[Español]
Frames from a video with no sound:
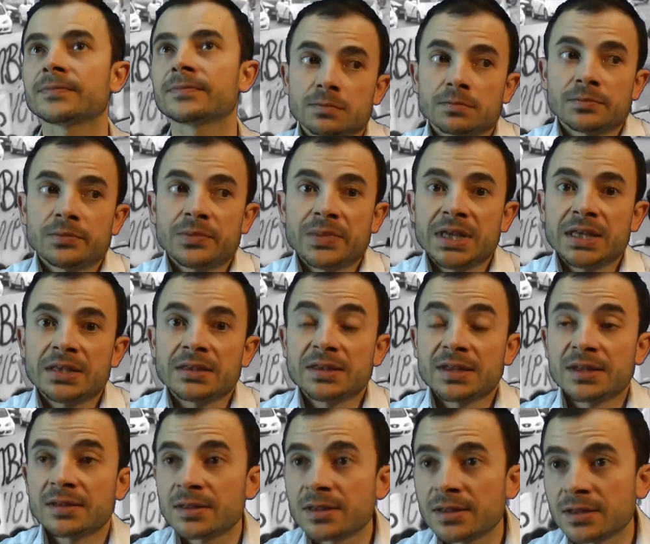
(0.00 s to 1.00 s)
mi
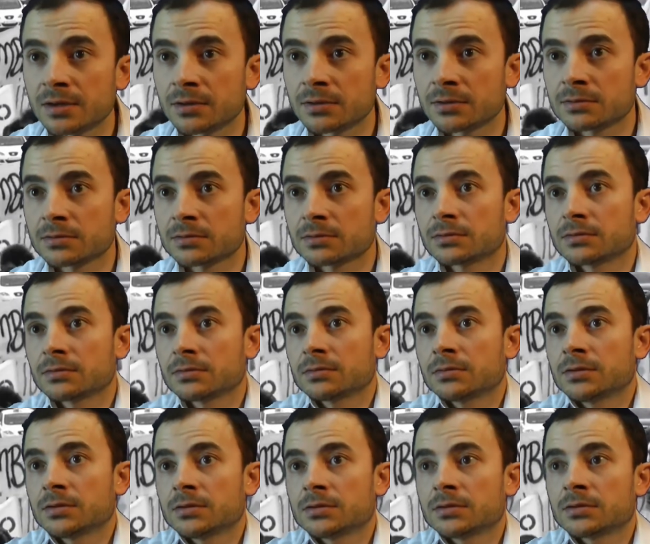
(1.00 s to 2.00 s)
intención
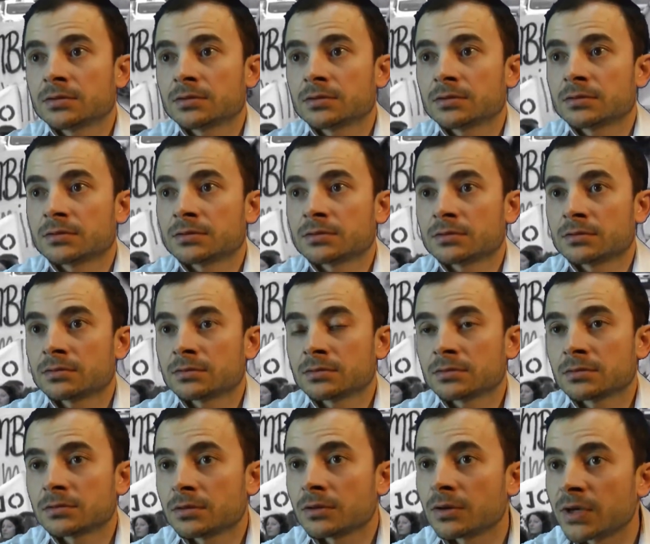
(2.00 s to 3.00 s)

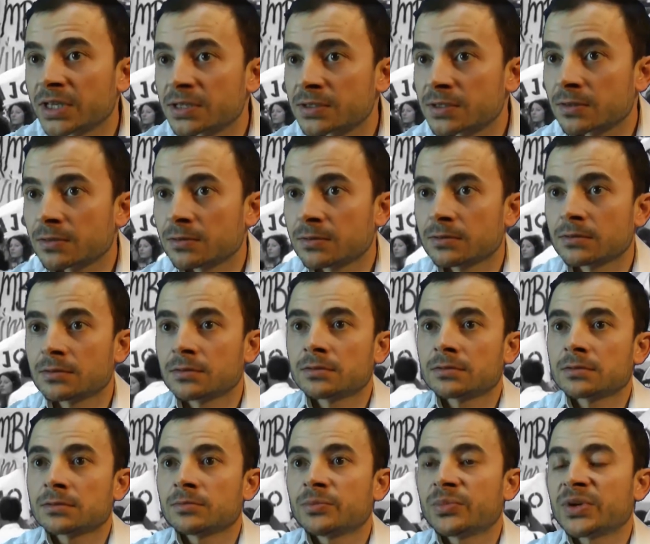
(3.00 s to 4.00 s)
con, esto,
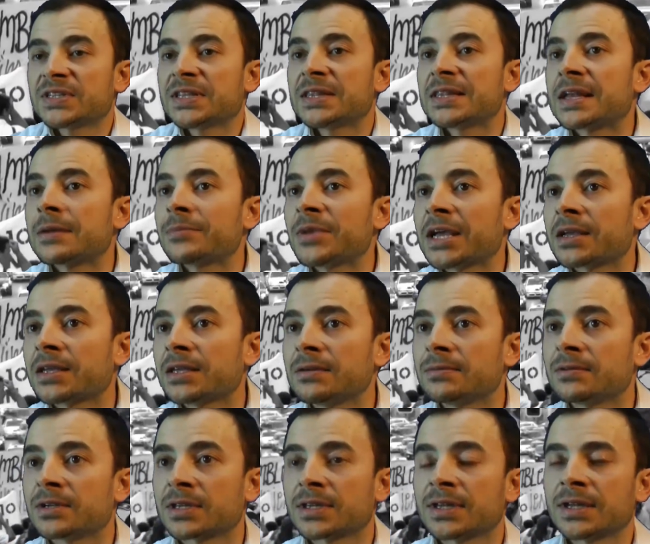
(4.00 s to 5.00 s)
con presentarme aquí,
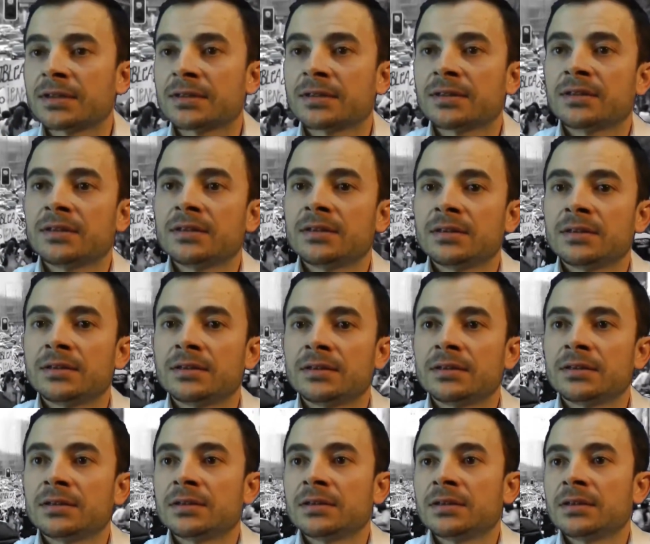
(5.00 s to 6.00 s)
¿verdad?
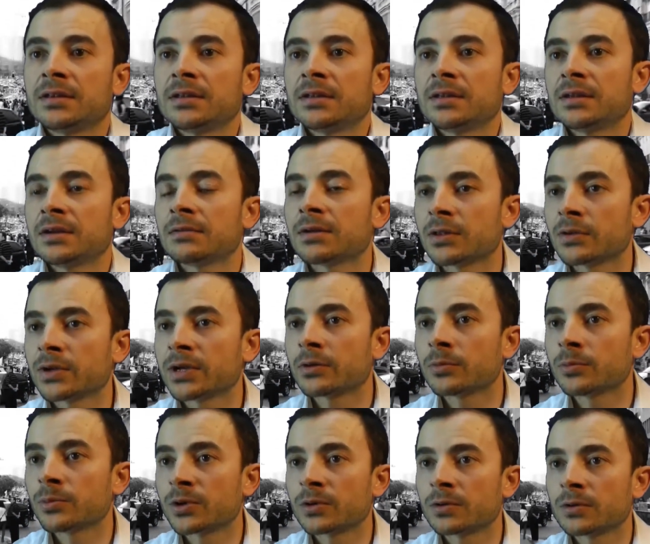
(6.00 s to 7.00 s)
Y, abandonar
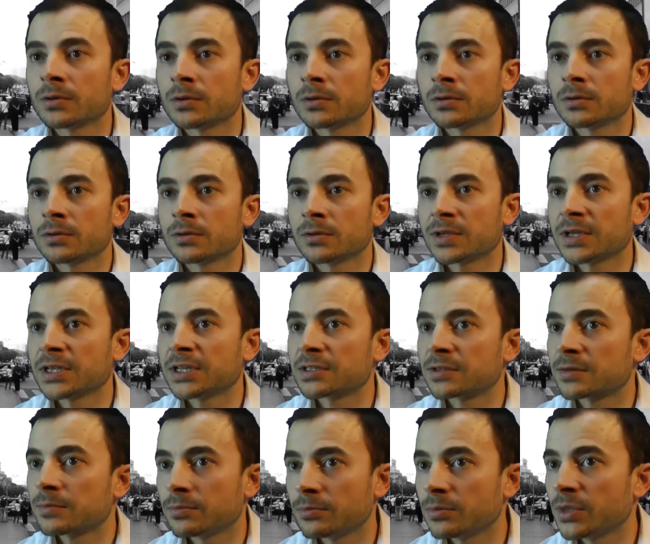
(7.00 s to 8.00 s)
un poco lo que
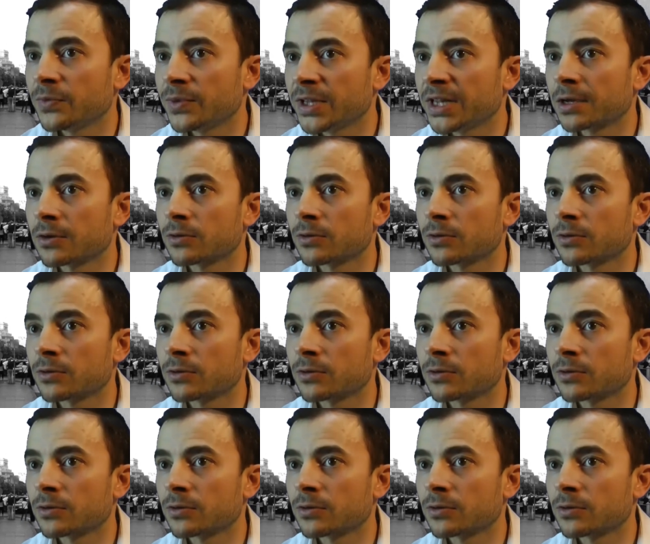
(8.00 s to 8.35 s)
es mi vida